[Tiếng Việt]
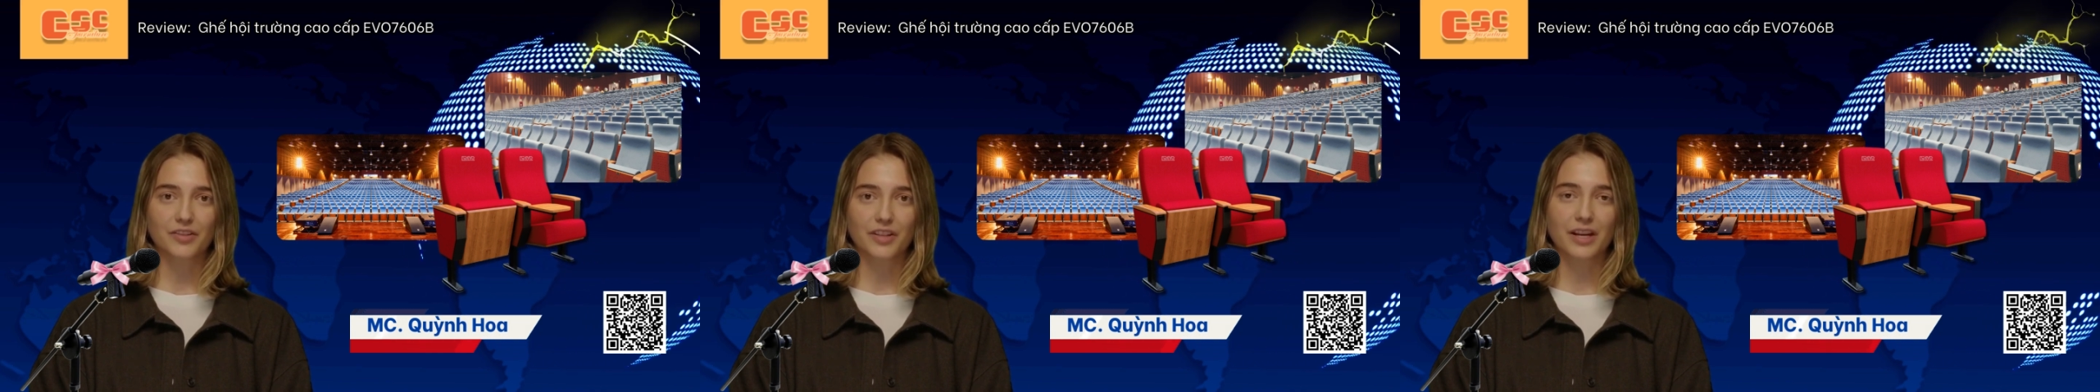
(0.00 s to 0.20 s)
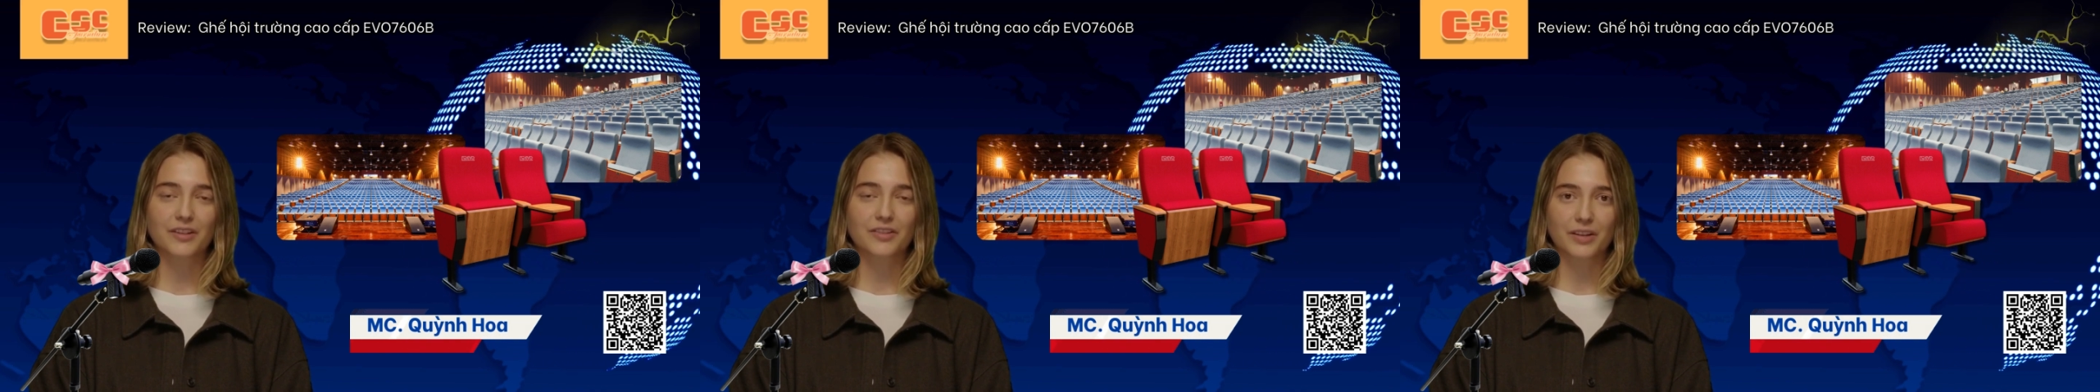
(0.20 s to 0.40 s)

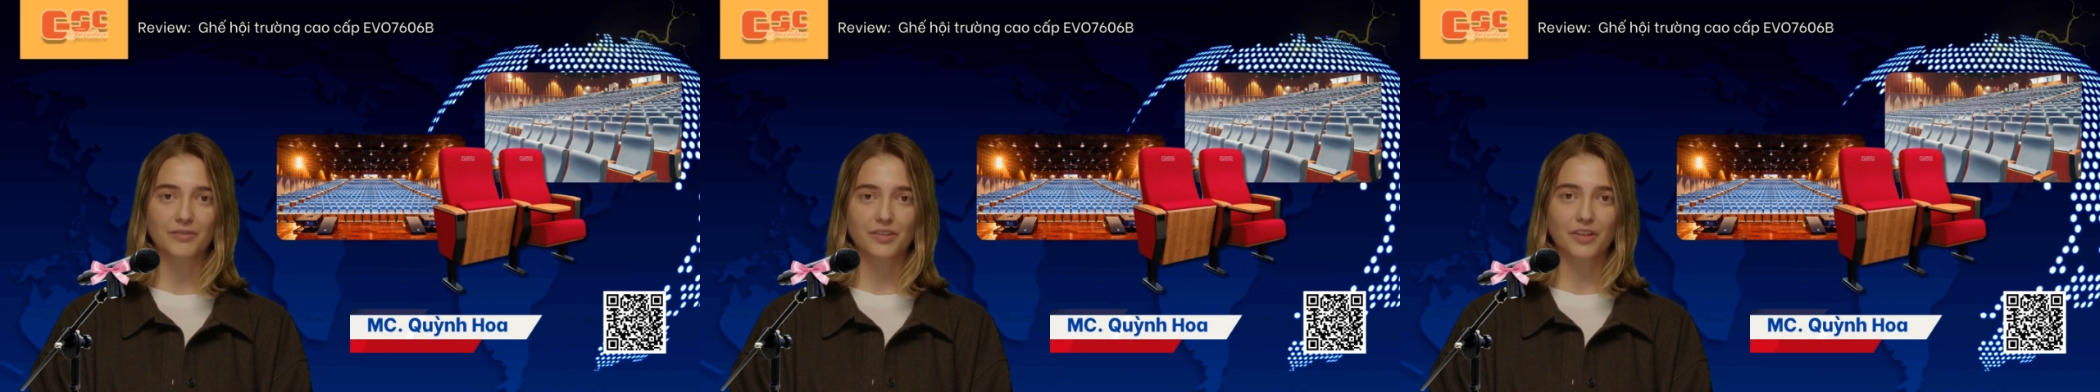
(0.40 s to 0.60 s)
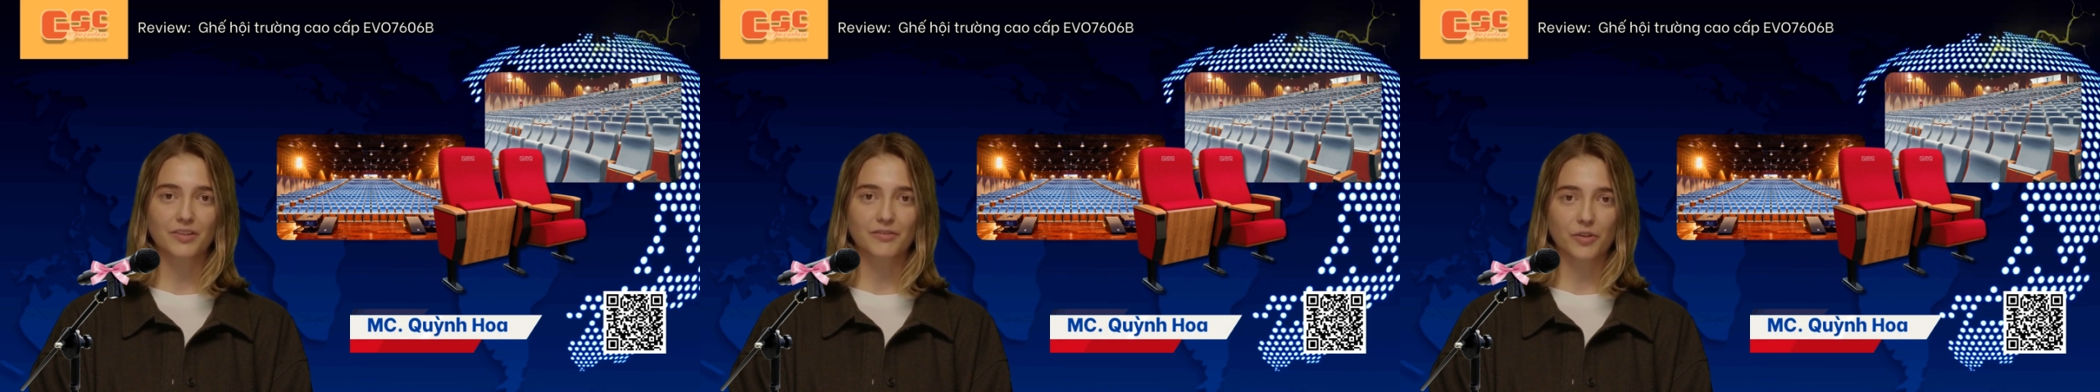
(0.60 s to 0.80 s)
sản
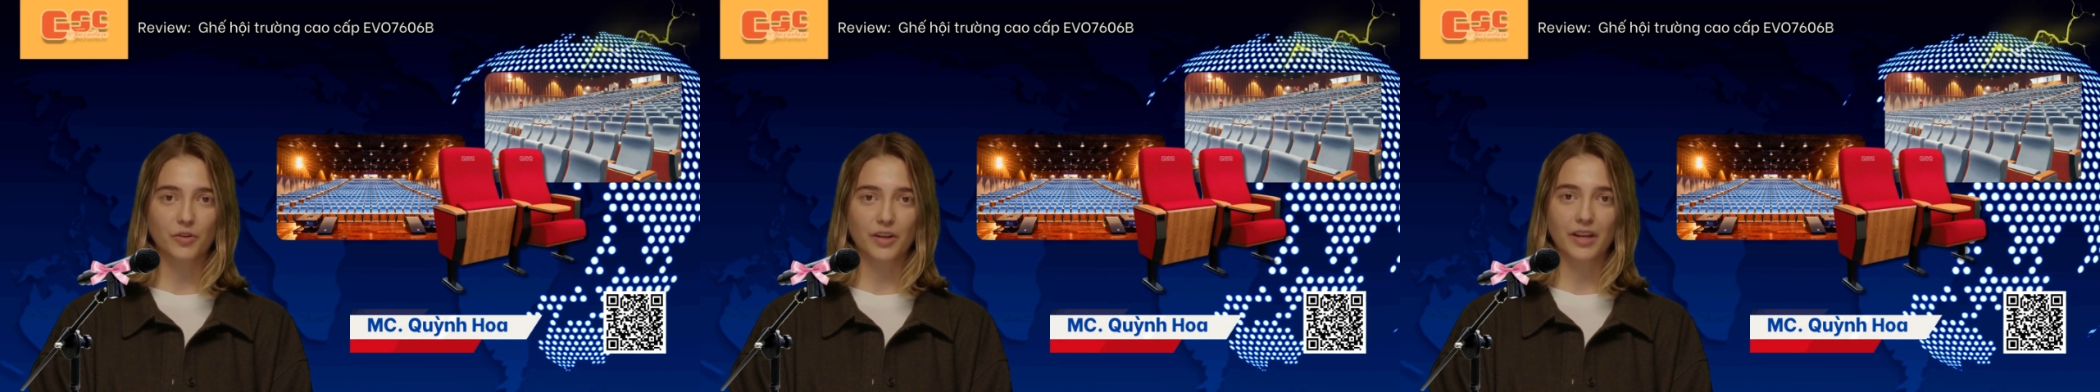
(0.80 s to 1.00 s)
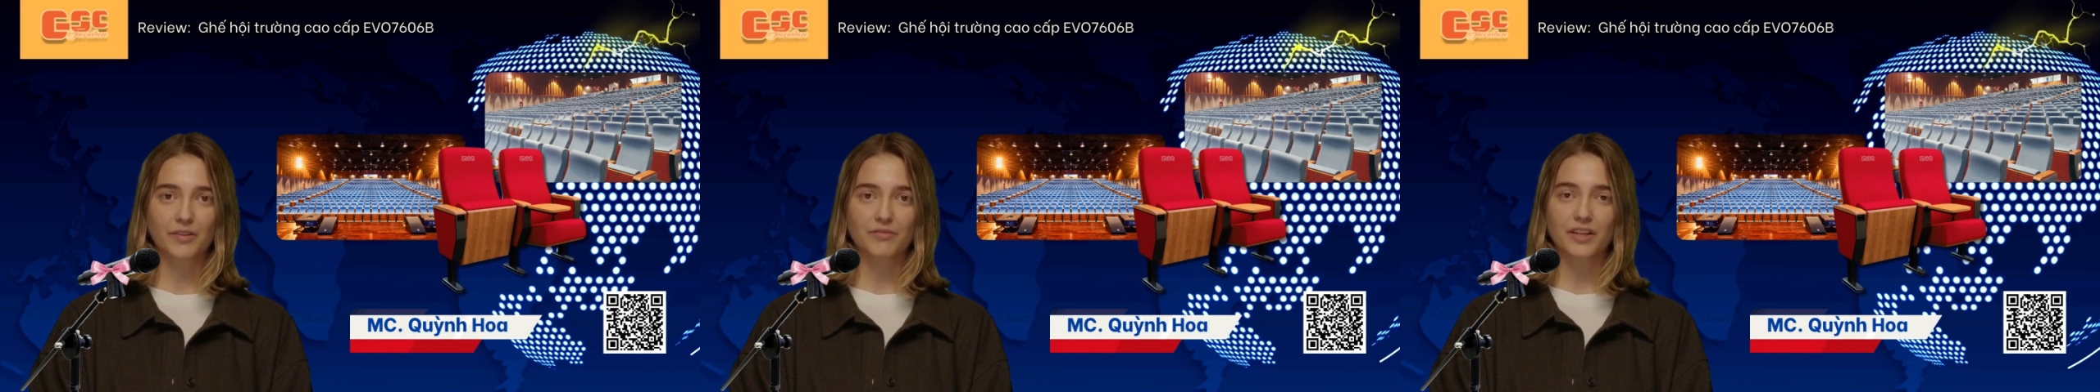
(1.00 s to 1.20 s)
phẩm rất
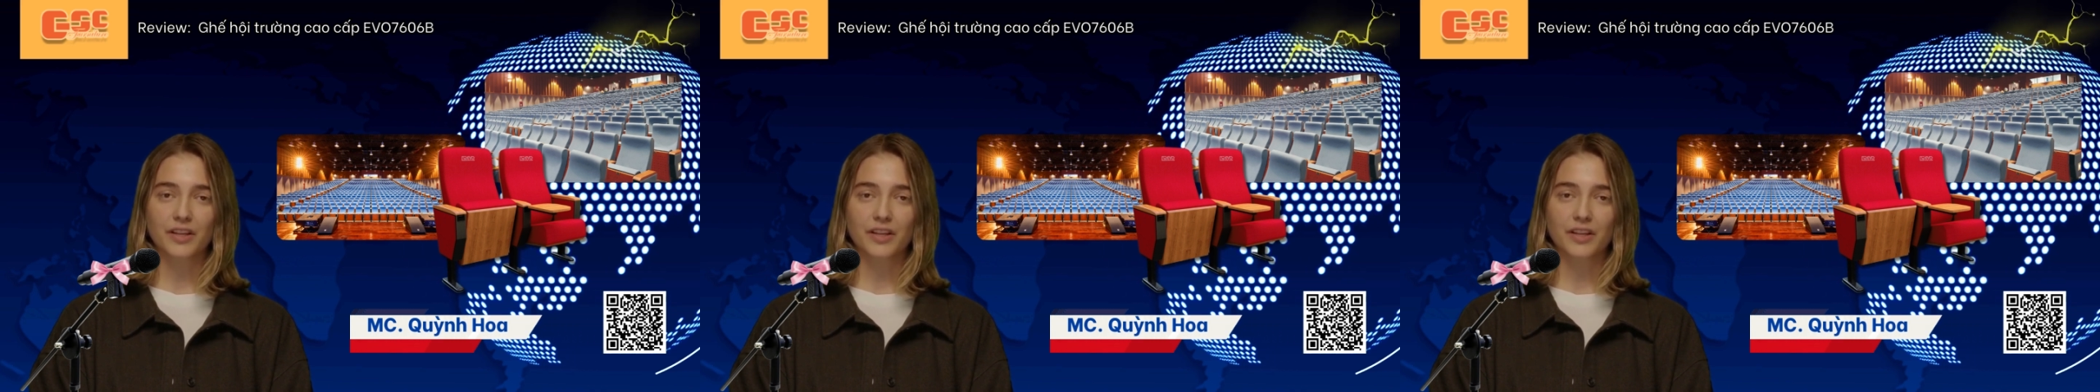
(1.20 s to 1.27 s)
phù hợp